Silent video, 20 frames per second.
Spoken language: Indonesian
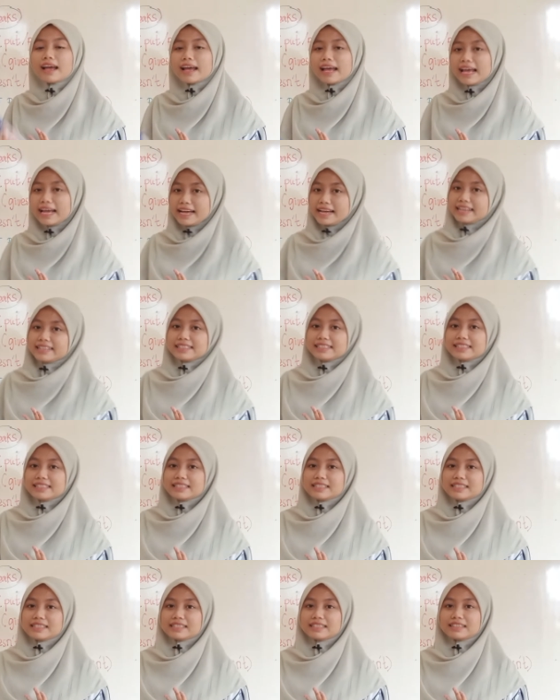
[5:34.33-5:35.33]

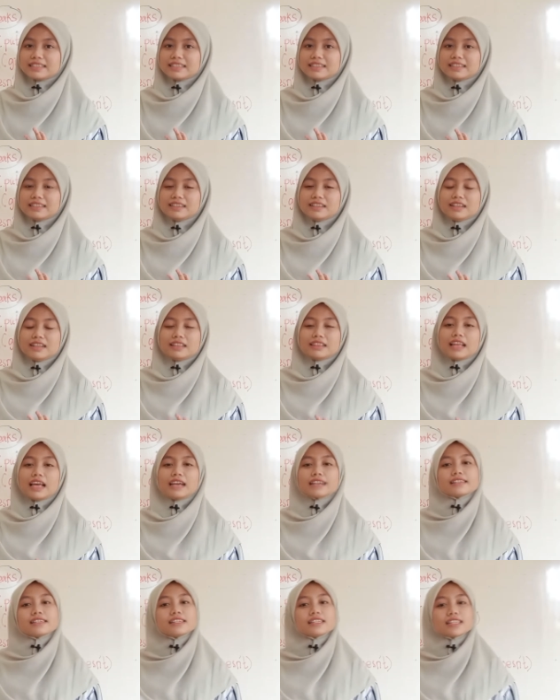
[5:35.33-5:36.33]
s.
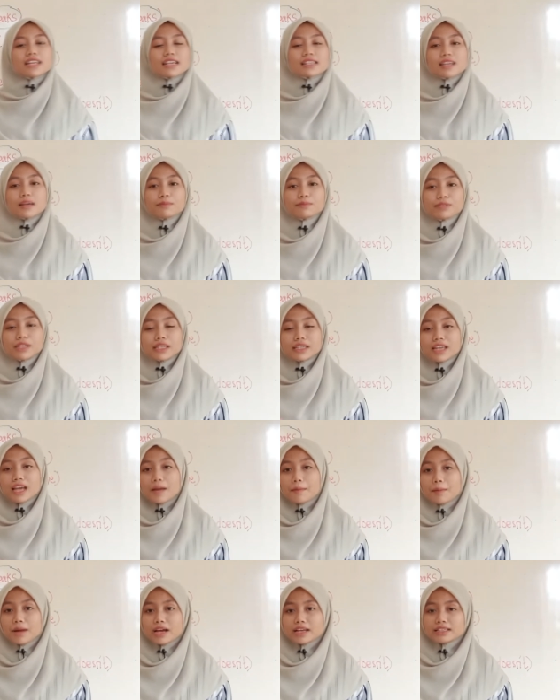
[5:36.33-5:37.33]
Nah, sisa
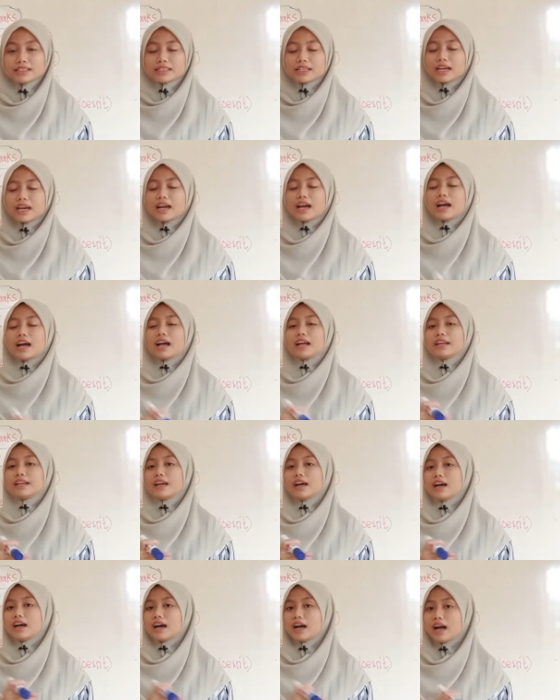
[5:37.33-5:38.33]
subjeknya apa aja?
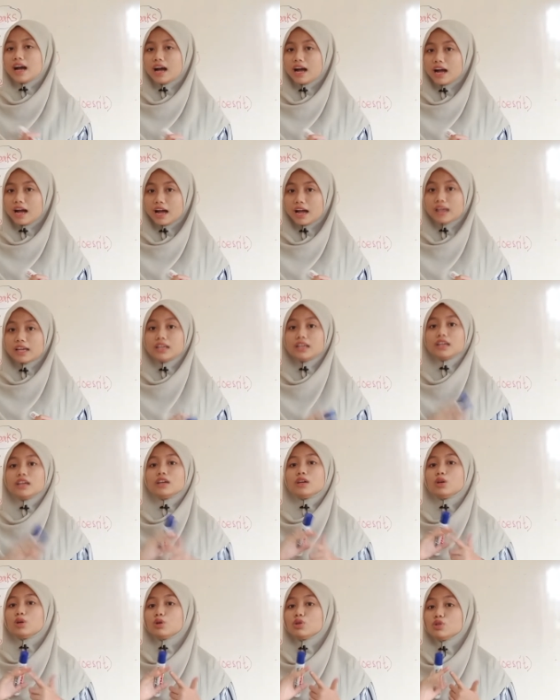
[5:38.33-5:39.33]
Ada I,
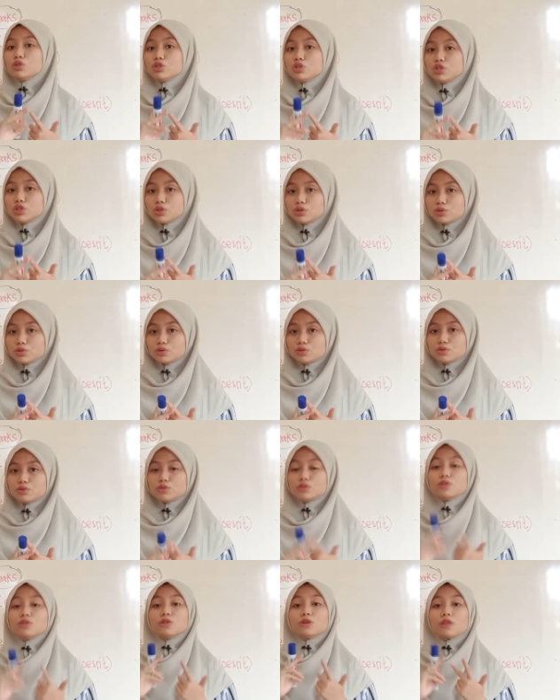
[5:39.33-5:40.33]

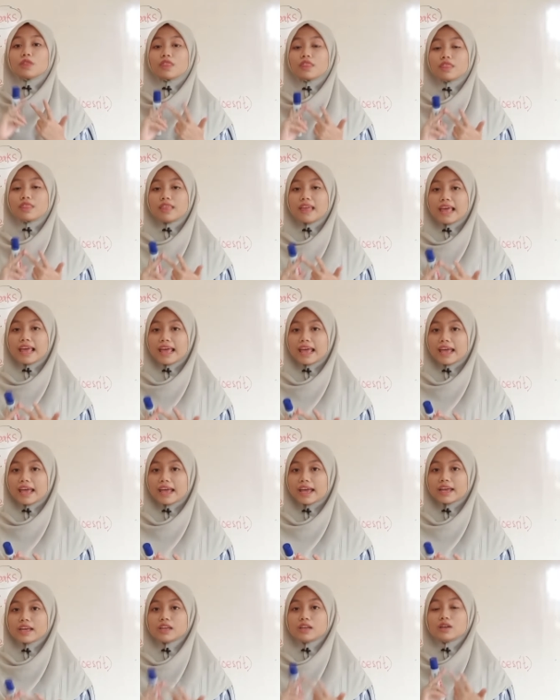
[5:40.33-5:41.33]
you,
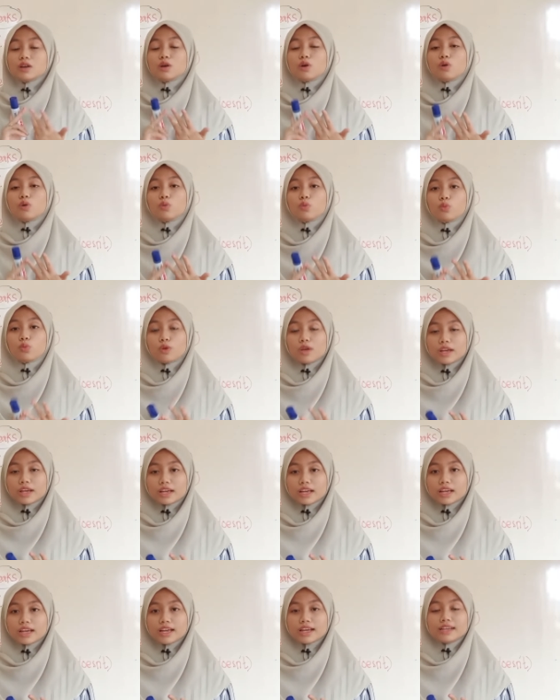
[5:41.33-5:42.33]
they,
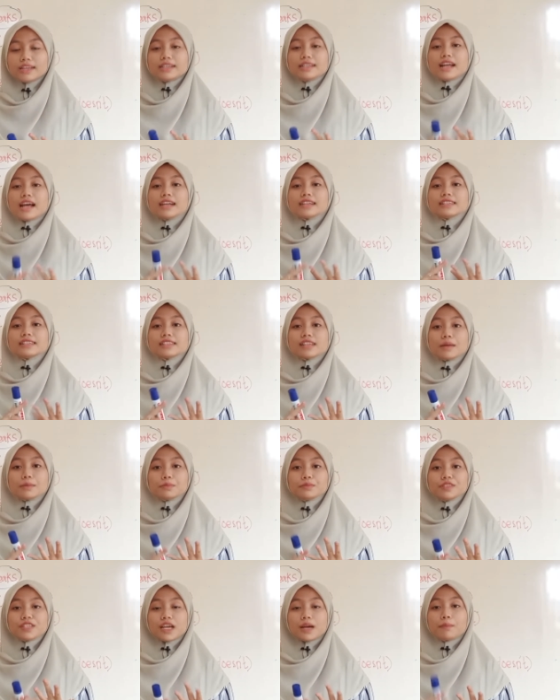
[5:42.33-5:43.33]
we dan
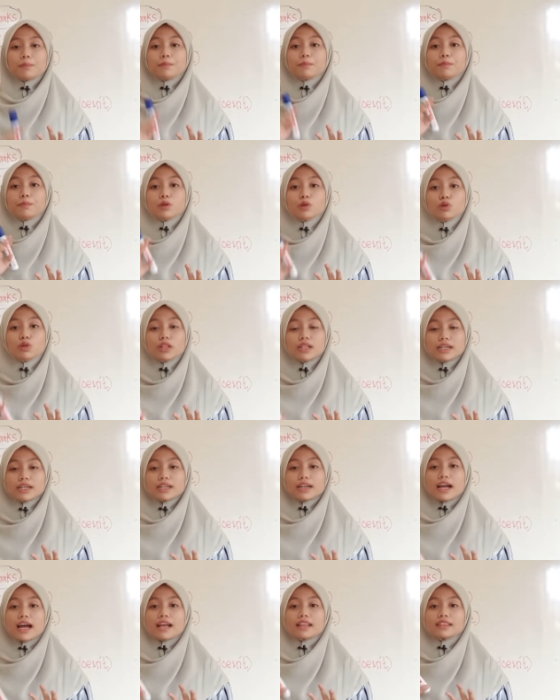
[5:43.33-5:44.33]
subjek
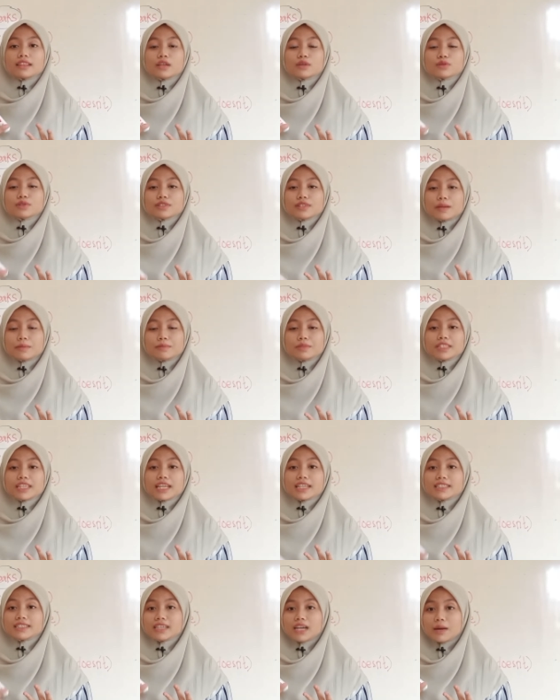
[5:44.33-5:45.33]
plural atau
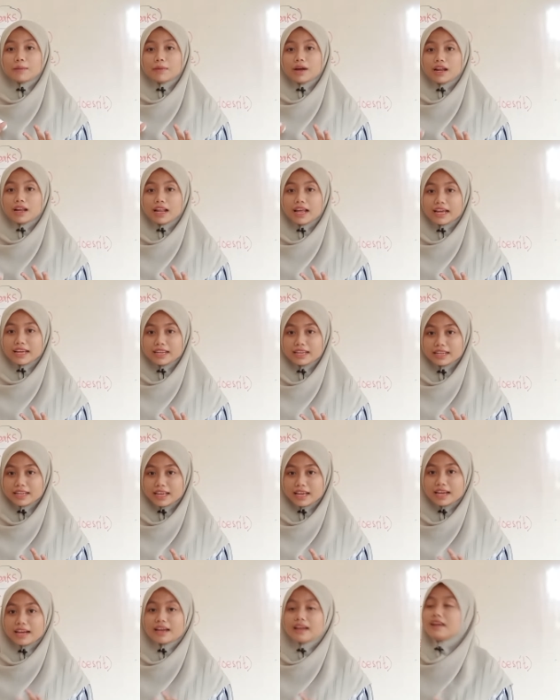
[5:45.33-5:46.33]
subjek jamak
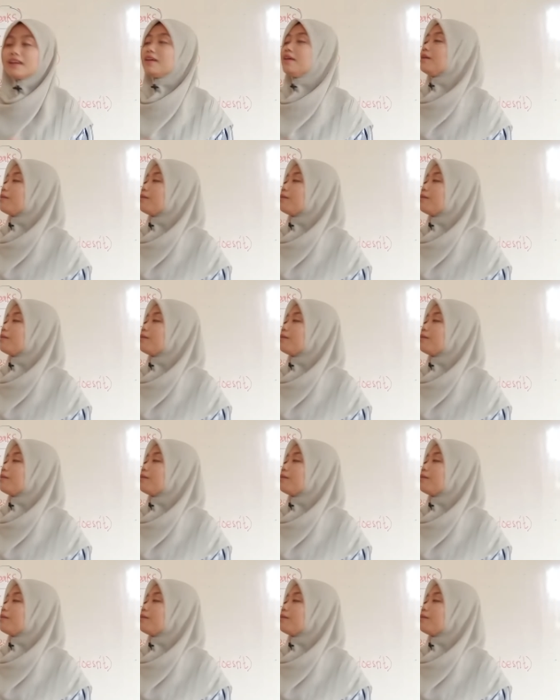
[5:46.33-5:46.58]
lainnya